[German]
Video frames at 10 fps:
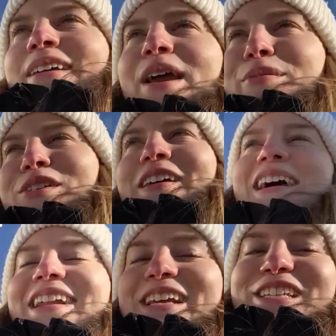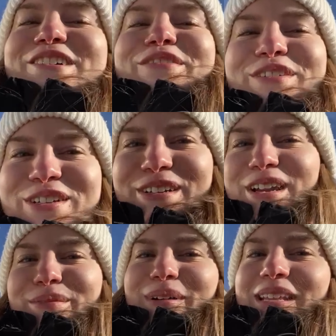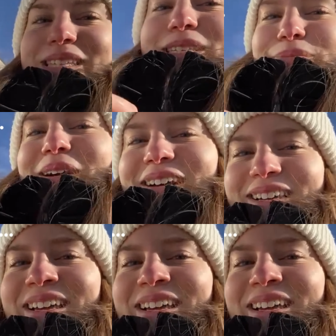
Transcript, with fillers: Ich habe zwar gerade erst gefrühstückt, aber super.